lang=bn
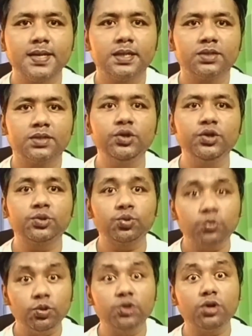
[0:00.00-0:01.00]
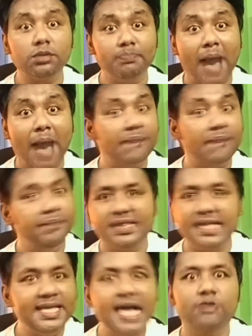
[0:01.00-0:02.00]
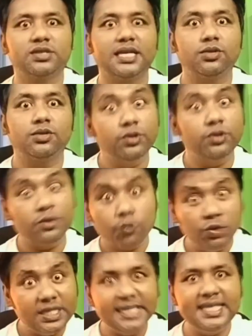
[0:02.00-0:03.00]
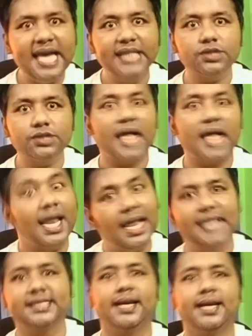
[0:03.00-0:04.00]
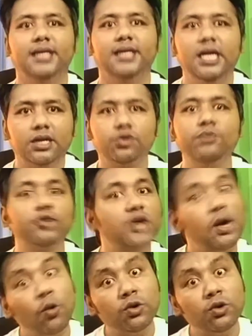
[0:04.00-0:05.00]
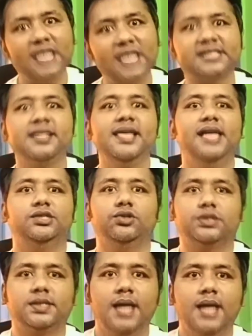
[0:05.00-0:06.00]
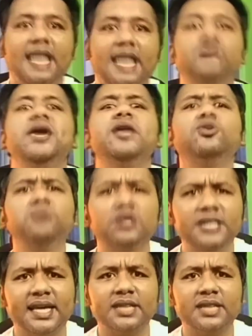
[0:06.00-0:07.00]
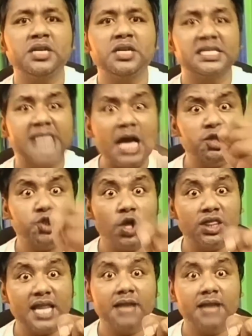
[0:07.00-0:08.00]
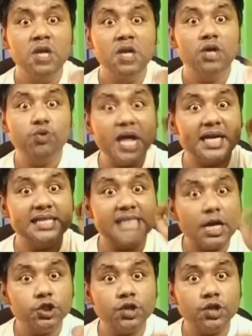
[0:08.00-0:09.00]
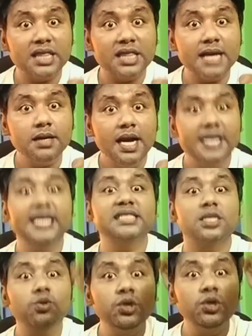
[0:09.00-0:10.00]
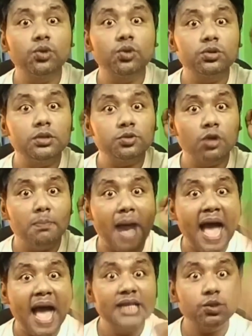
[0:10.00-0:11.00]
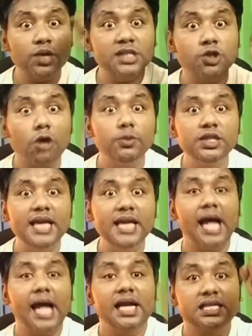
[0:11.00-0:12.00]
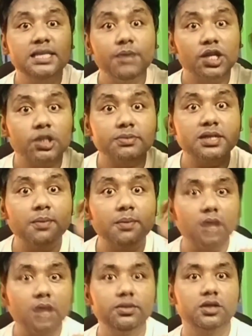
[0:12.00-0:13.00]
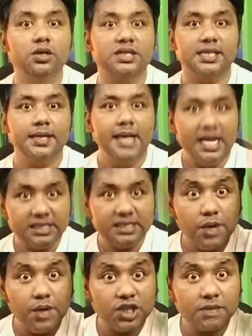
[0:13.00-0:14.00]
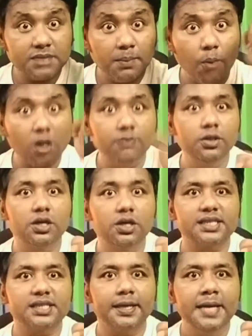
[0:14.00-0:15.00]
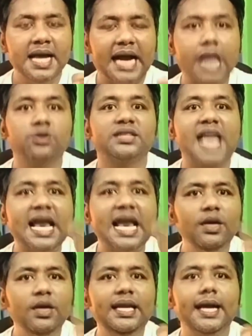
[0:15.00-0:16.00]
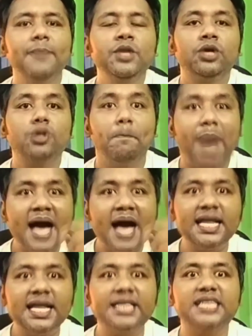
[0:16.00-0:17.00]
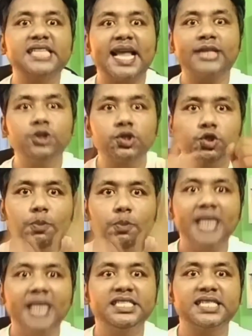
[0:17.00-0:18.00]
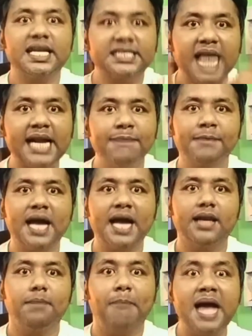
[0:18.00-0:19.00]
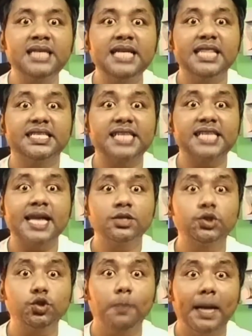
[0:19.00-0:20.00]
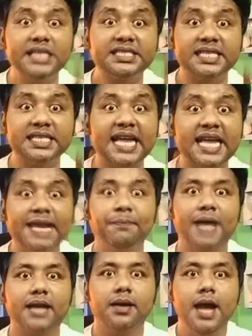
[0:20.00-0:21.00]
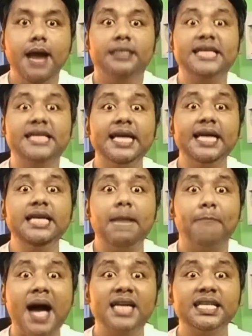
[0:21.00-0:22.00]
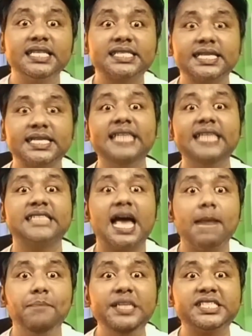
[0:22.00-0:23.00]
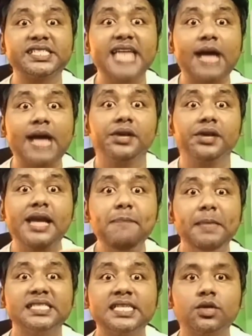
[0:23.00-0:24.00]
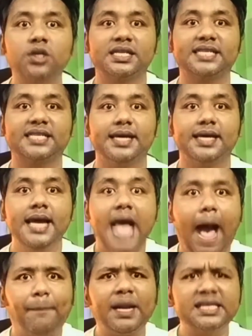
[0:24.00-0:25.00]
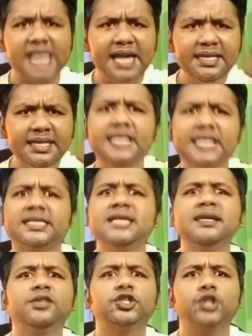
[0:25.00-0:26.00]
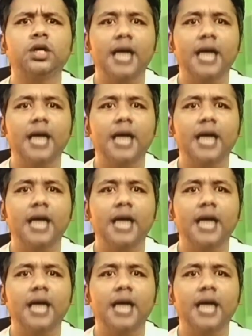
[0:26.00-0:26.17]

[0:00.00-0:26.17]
তুই তুই তোর মার ভিতে দিয়ে আইস তুই তুই কোন দিক দিয়ে আইস আল্লাহ জানে তুই মনে হয় অন্য রাস্তা দিয়ে আইসস তুই এরকম করতে কেন তুই একটা জারস সন্তান তুই একটা জারস সন্তান ঠিক আছে তুই তোর তোর মায় তোকে জন্ম দিয়া জীবনে সবচেয়ে বড় ভুল করছে জীবনে সবচেয়ে বড় ভুল করছে কারণ তা না হইলে তুই বাংলাদেশের একজন সুপারস্টার শাকিব খান বাংলাদেশের একজন সুপারস্টার শাকিব খান যে কিনা বাংলাদেশকে সারা বিশ্বে এখন রিপ্রেজেন্ট করতেছে আপনারা জানেন কিনা জানি না দর্শক